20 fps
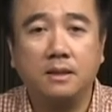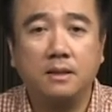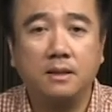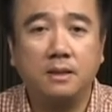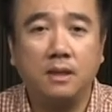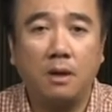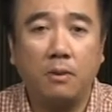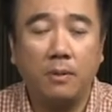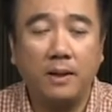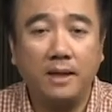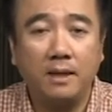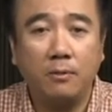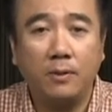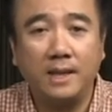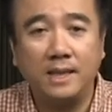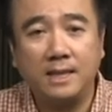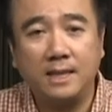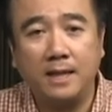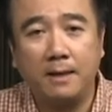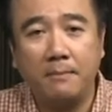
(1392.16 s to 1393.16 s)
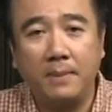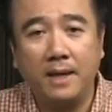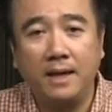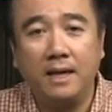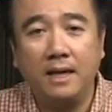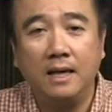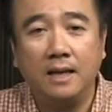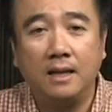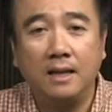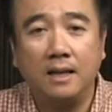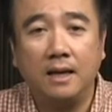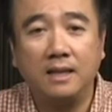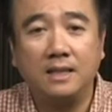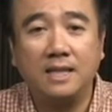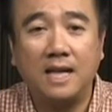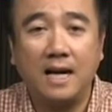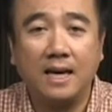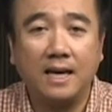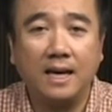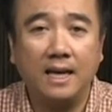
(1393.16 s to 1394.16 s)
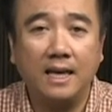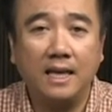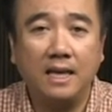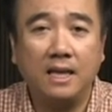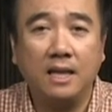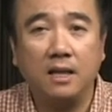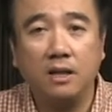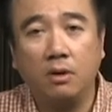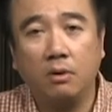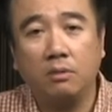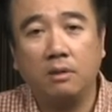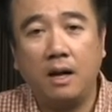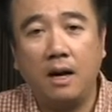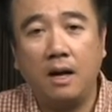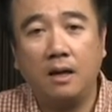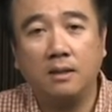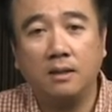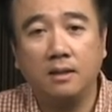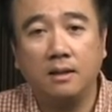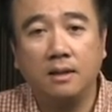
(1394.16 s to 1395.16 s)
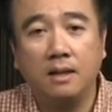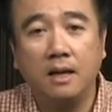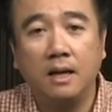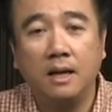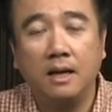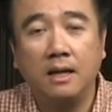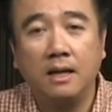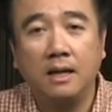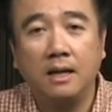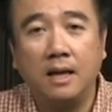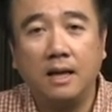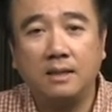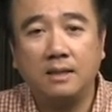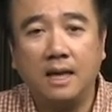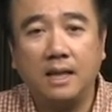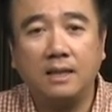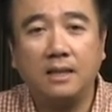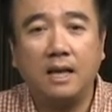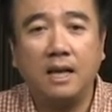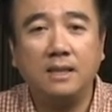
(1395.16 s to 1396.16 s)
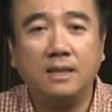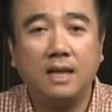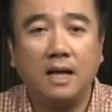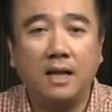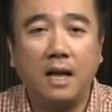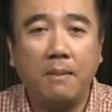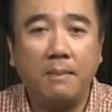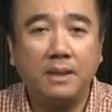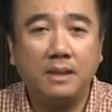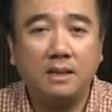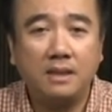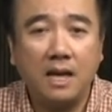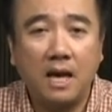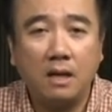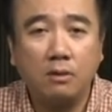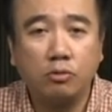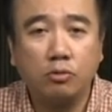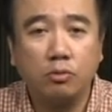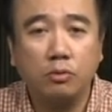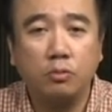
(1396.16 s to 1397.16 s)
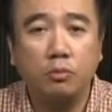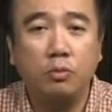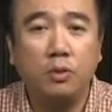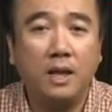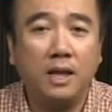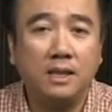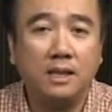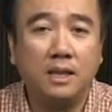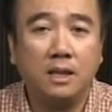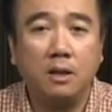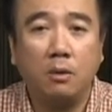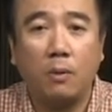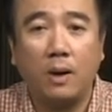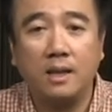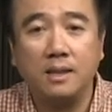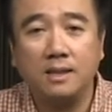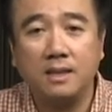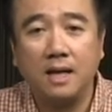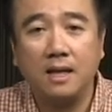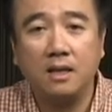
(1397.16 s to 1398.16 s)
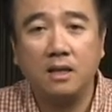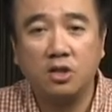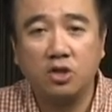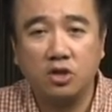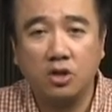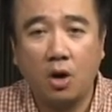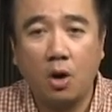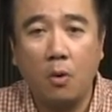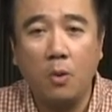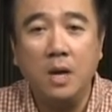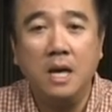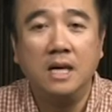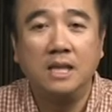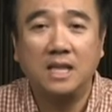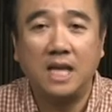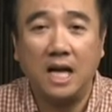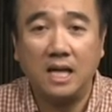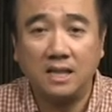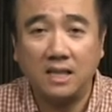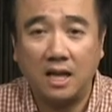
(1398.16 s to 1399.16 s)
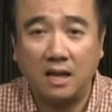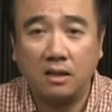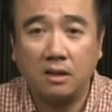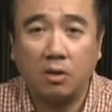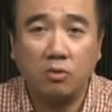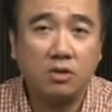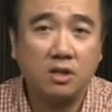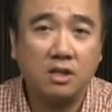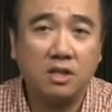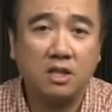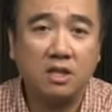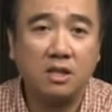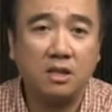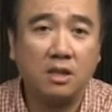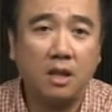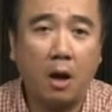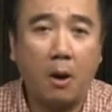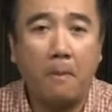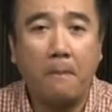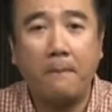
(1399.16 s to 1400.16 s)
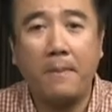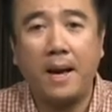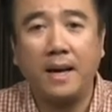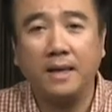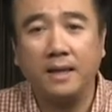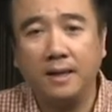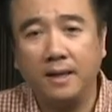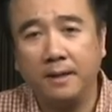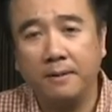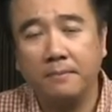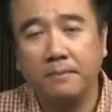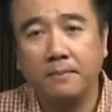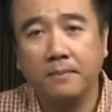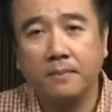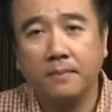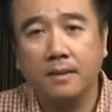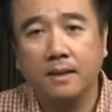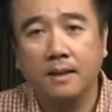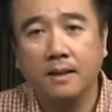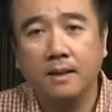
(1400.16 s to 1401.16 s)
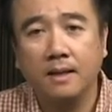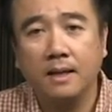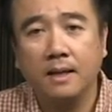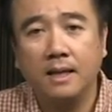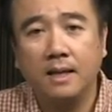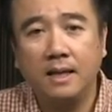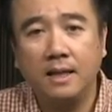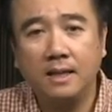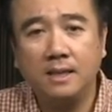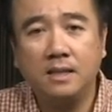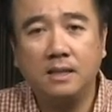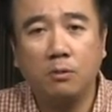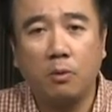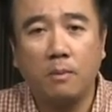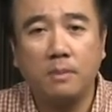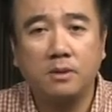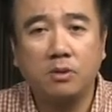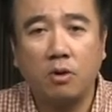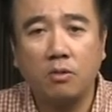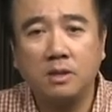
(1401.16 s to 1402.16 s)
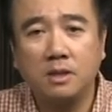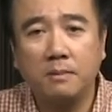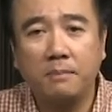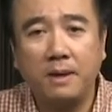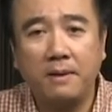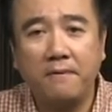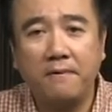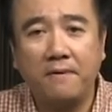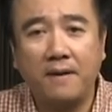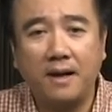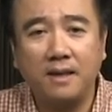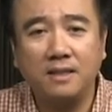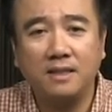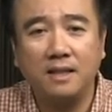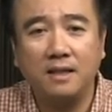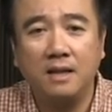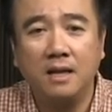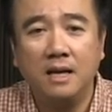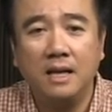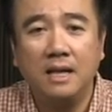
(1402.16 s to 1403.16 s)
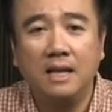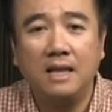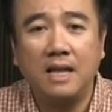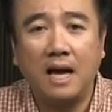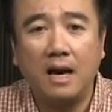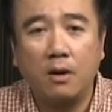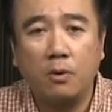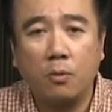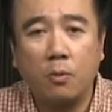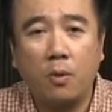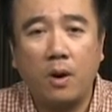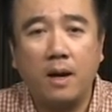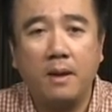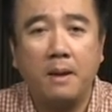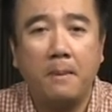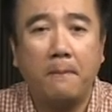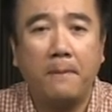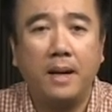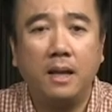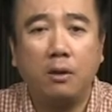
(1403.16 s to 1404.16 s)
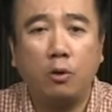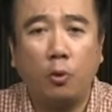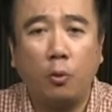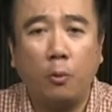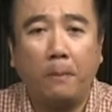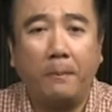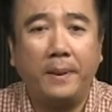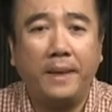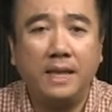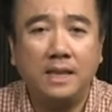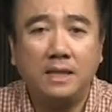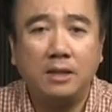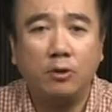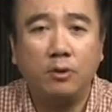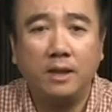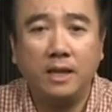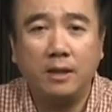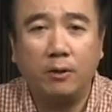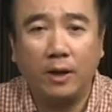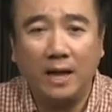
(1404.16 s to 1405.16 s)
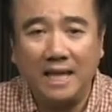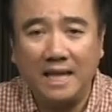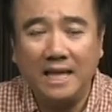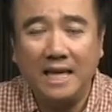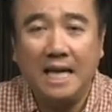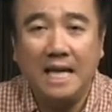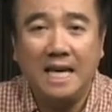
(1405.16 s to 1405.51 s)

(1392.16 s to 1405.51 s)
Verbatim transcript: 教会的一位姐妹，她嫁给一个犹太人，她在参加他们家族逾越节的晚餐的时候，常常都是吃到半夜。因此，我们从这边发现，难怪门徒疲倦的原因